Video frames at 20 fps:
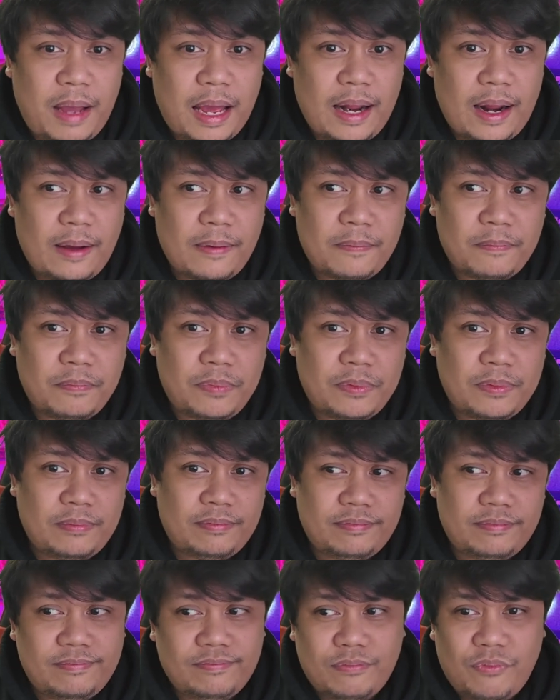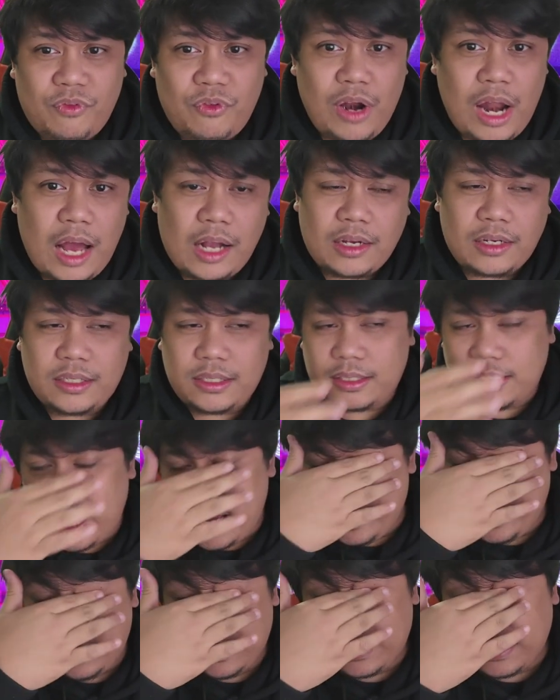parang vlog
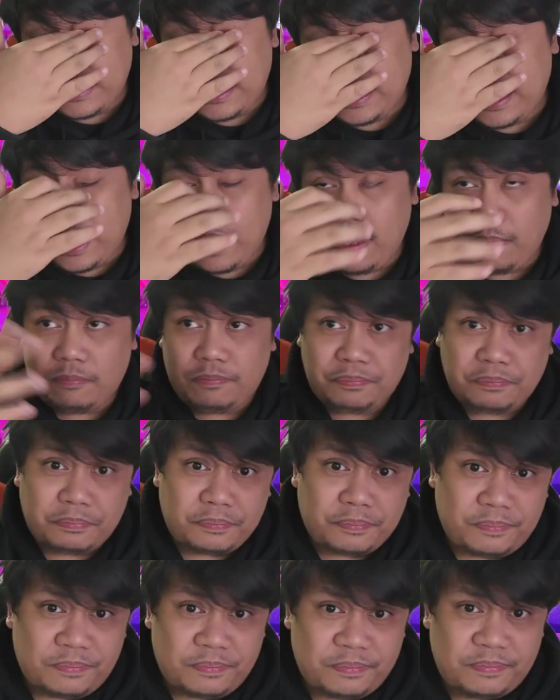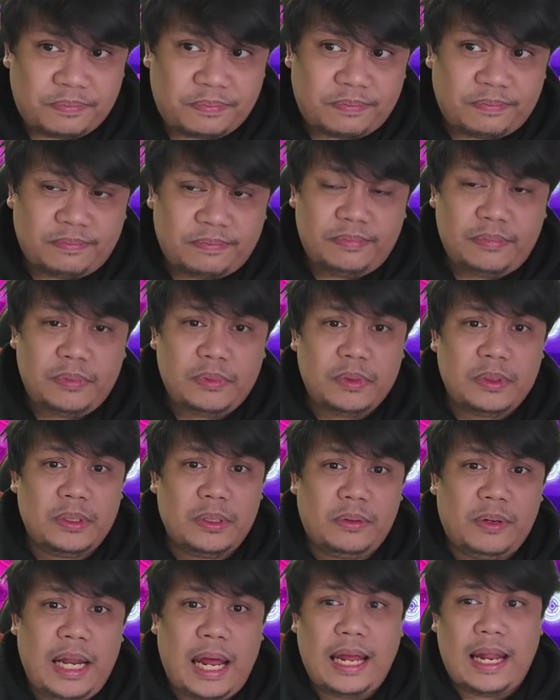style. Kasi nga,
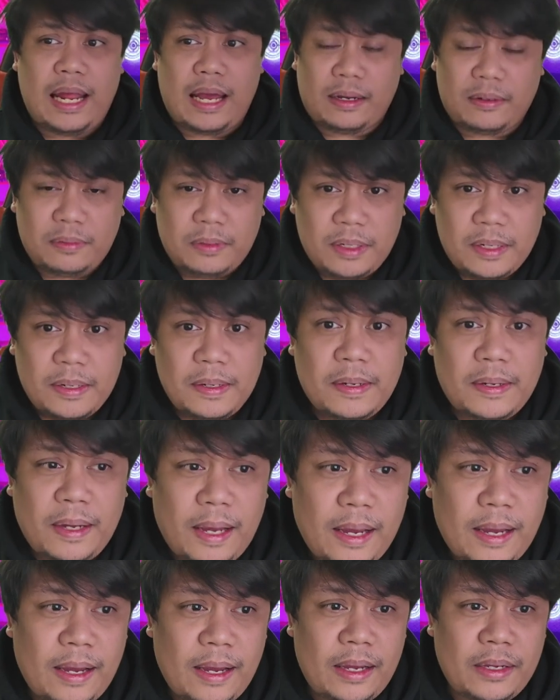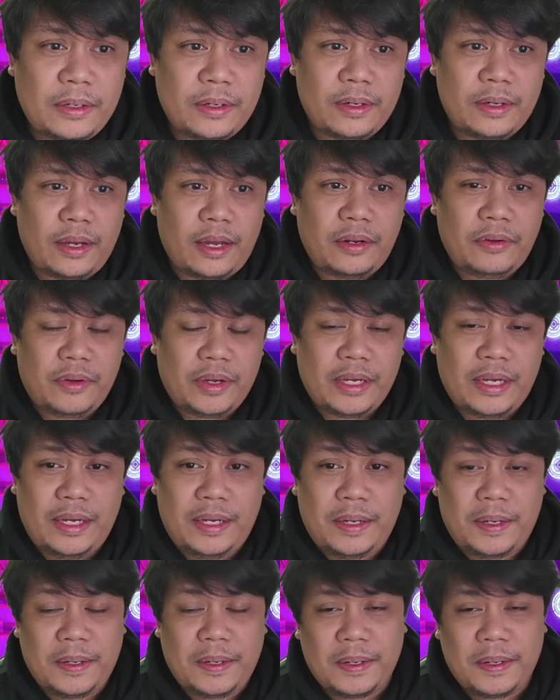wala lang. Uh, ano eh,